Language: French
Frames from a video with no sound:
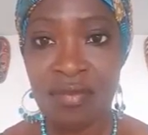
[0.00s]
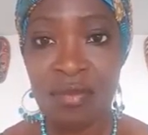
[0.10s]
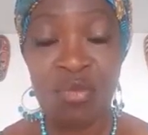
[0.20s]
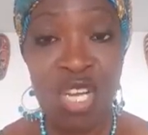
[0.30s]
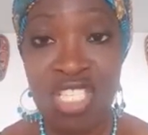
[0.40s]

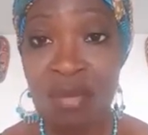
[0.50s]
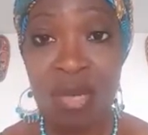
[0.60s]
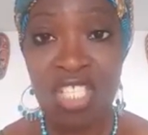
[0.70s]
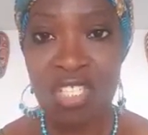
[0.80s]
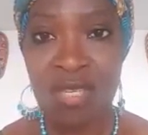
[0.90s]
Moi, j'ai
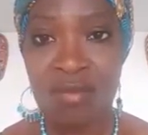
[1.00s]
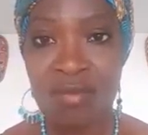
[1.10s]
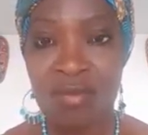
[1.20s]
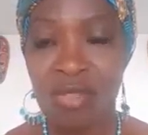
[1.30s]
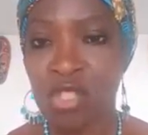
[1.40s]
mangé
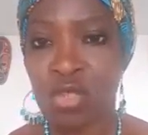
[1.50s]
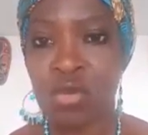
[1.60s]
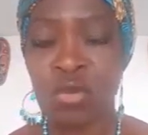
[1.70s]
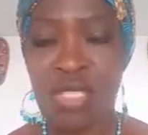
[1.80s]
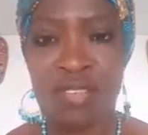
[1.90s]
chez
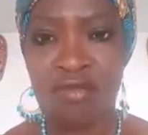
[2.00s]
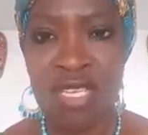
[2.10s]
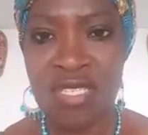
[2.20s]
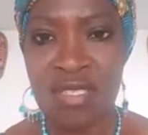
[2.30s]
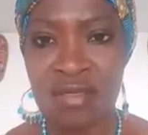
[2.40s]
toutes les
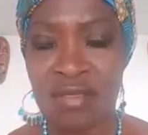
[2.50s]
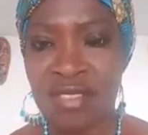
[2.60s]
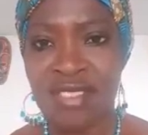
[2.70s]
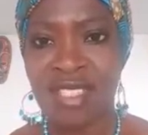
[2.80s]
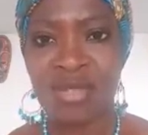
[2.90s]
voisines,
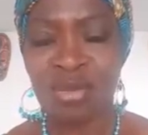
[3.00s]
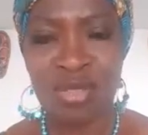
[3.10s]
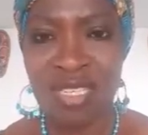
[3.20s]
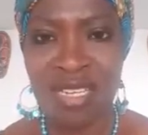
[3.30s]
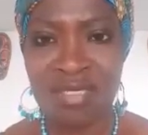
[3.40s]
dans, toutes
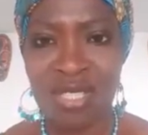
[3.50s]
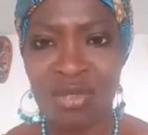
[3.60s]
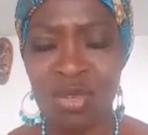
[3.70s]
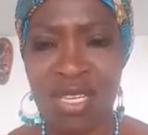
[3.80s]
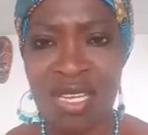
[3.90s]
les, dans tous
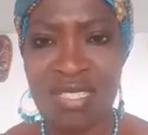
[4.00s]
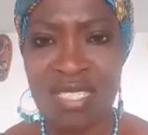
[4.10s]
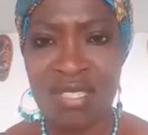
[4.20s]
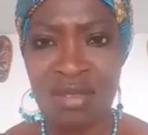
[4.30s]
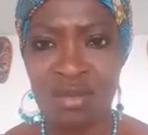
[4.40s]
les
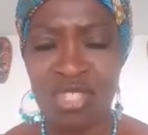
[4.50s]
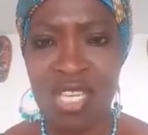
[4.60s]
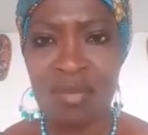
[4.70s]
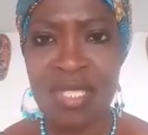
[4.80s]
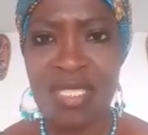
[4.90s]
quartiers où j'ai
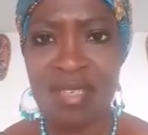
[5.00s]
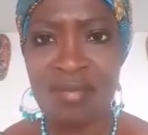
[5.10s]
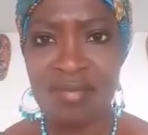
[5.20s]
habité.